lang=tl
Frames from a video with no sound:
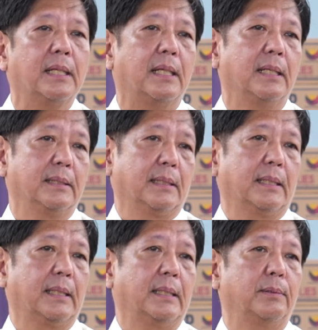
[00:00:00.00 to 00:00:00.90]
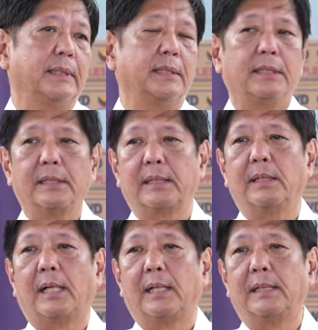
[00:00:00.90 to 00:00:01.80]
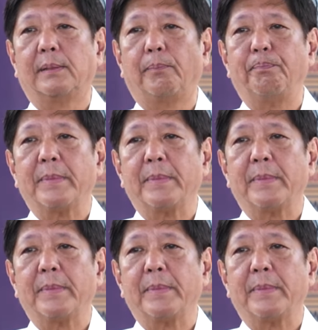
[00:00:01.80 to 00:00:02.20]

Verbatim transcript: At uh, hindi na uh,